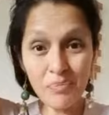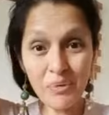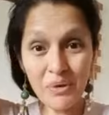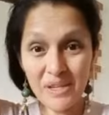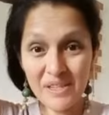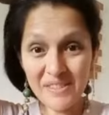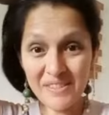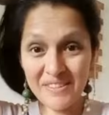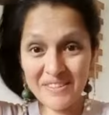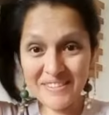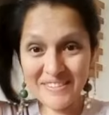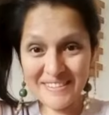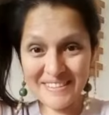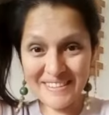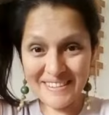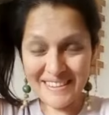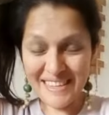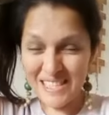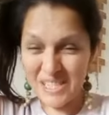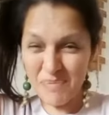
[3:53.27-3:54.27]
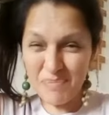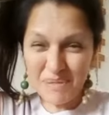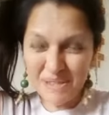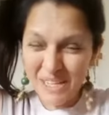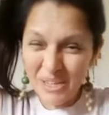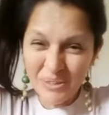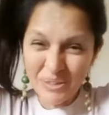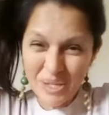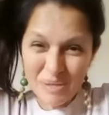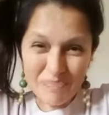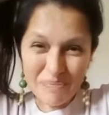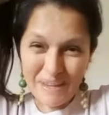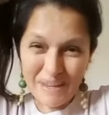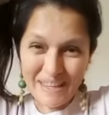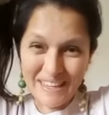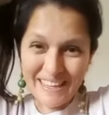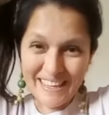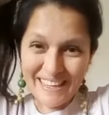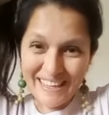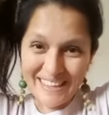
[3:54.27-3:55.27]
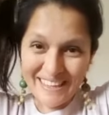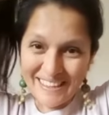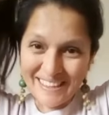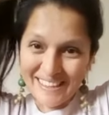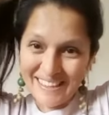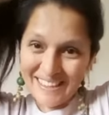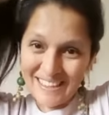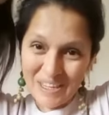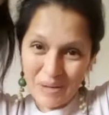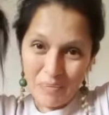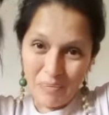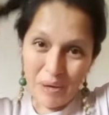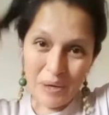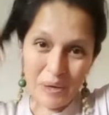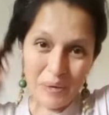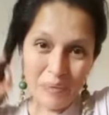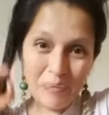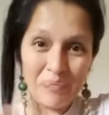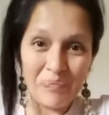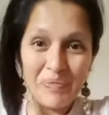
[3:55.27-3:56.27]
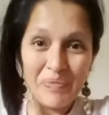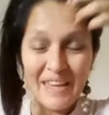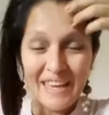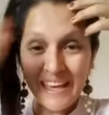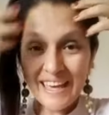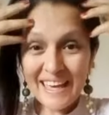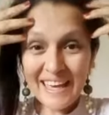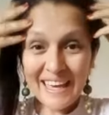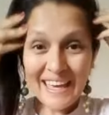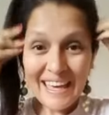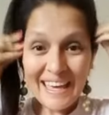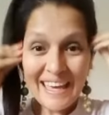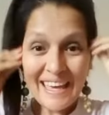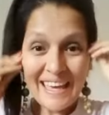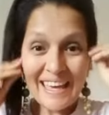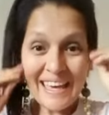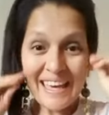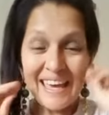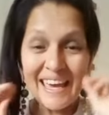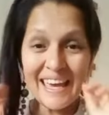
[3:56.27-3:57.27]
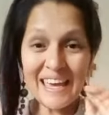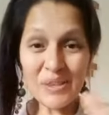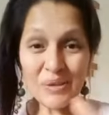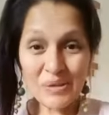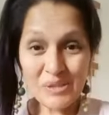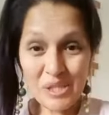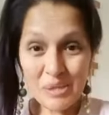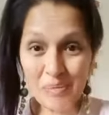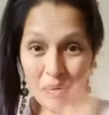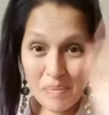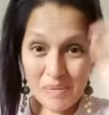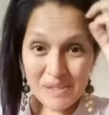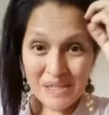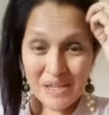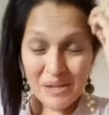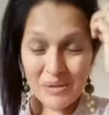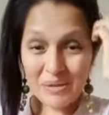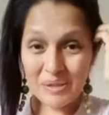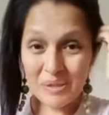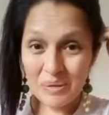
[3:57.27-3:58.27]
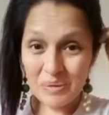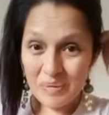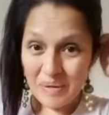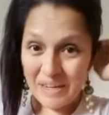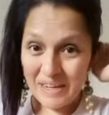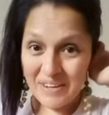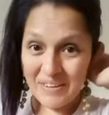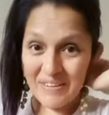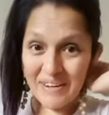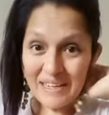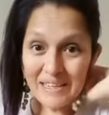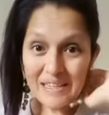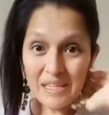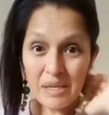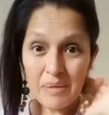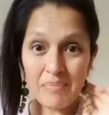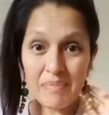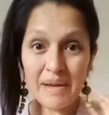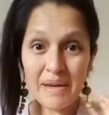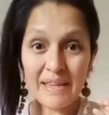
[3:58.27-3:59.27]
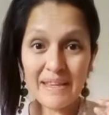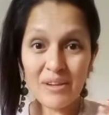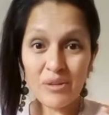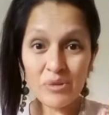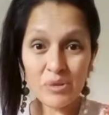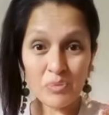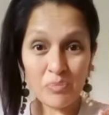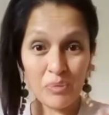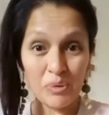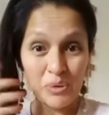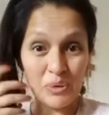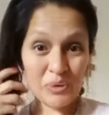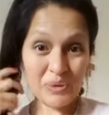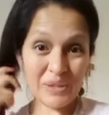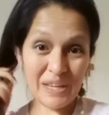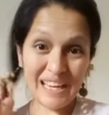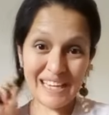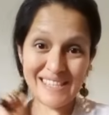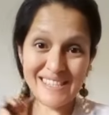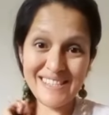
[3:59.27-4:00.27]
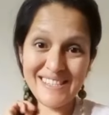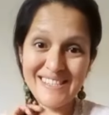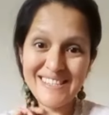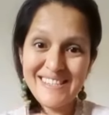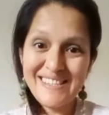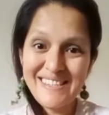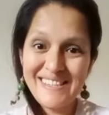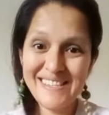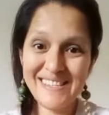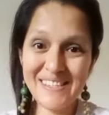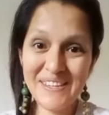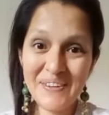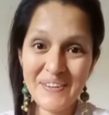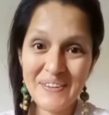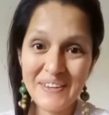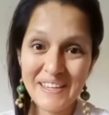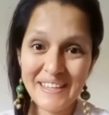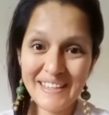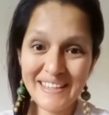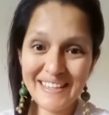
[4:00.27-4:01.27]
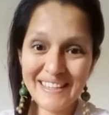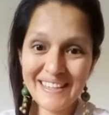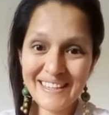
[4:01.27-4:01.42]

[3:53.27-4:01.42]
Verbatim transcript: por eso que siempre salgo despeinada. Bueno, entonces vamos a continuar con el tema de los mototaxis. ¿Está bien?